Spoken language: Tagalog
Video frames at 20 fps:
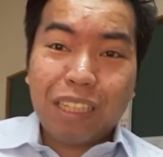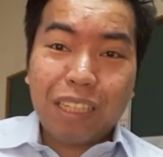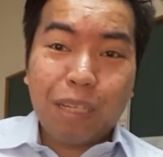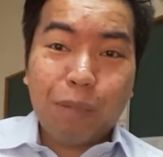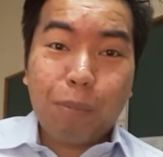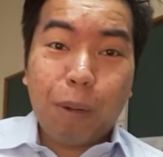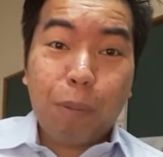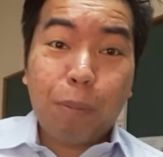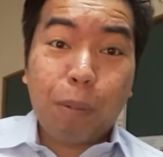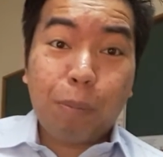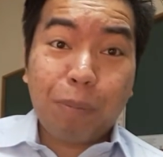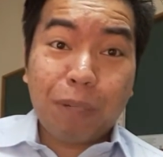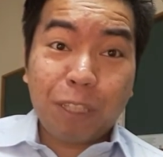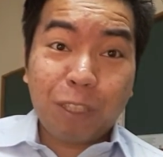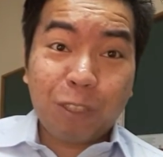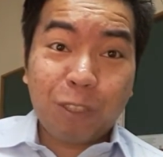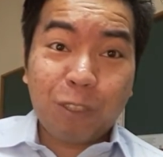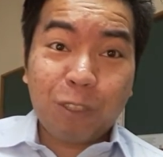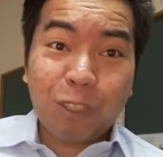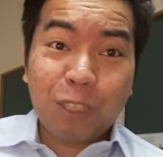
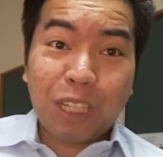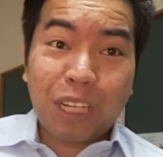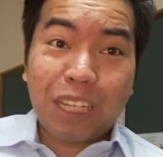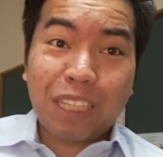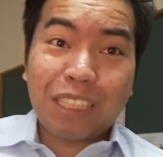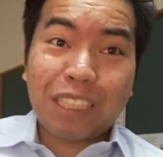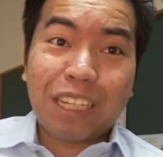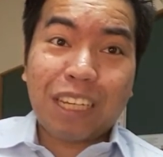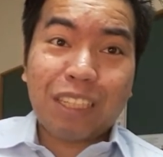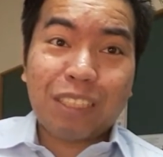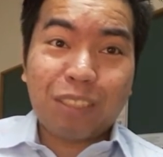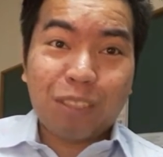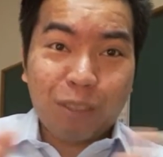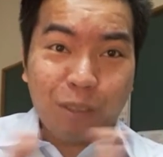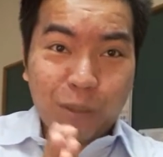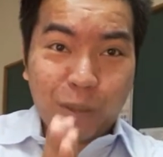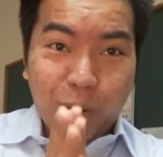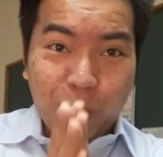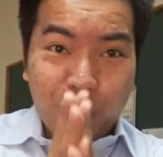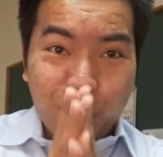ipapapanood ko sa kanya.
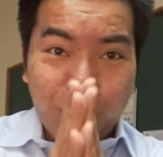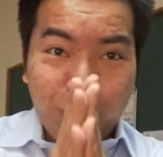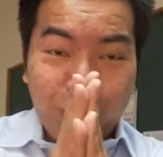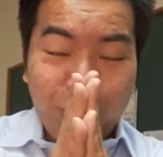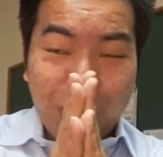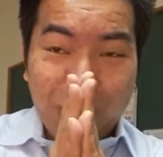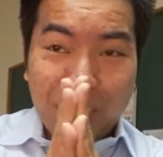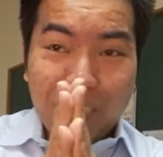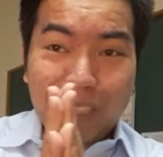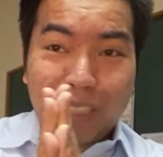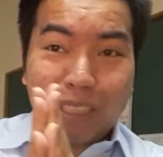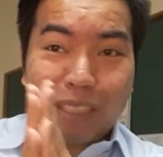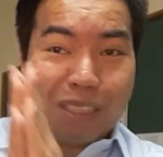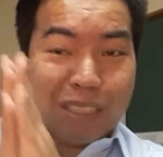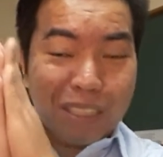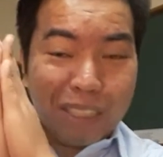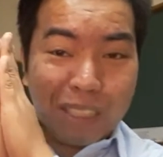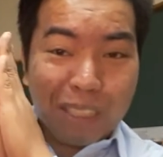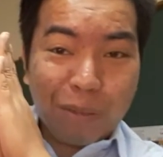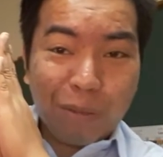So, please,
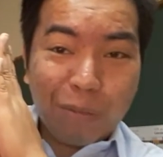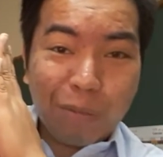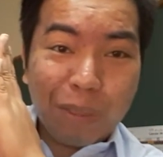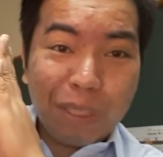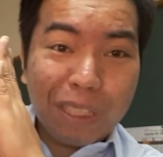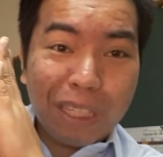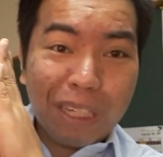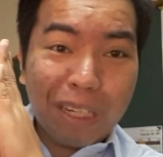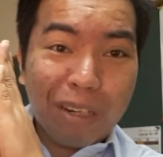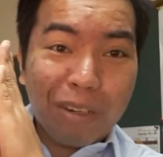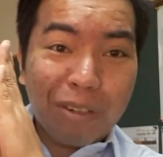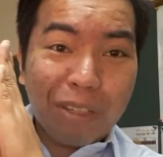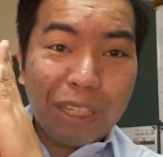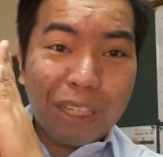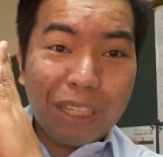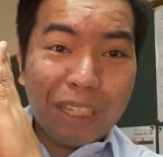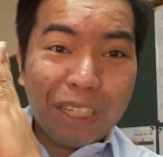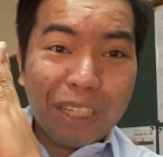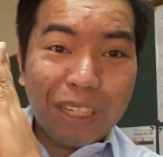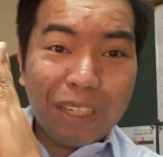minsan lang ako
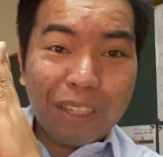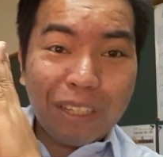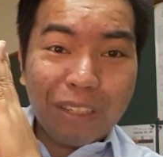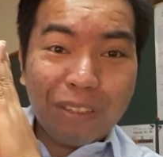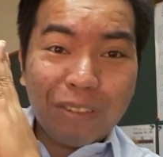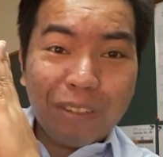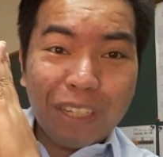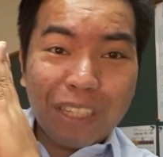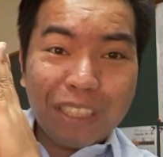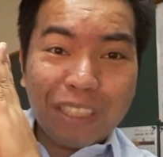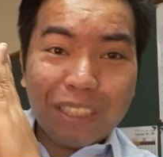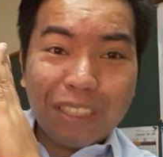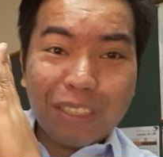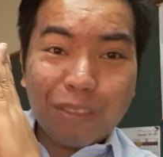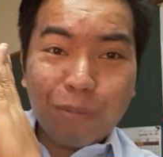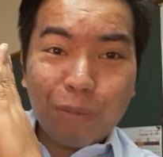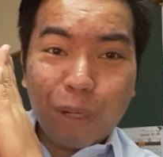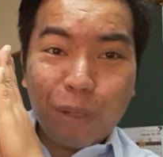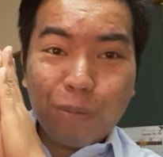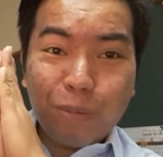hingi ng request,
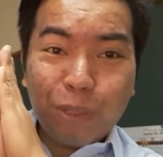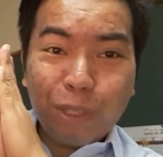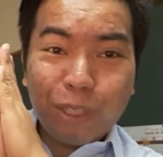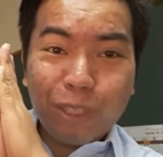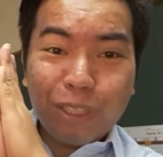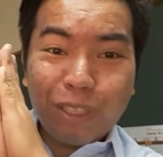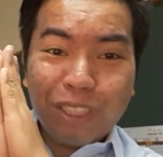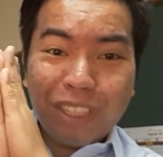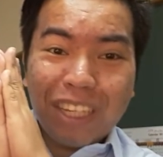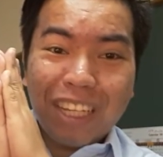mga boss.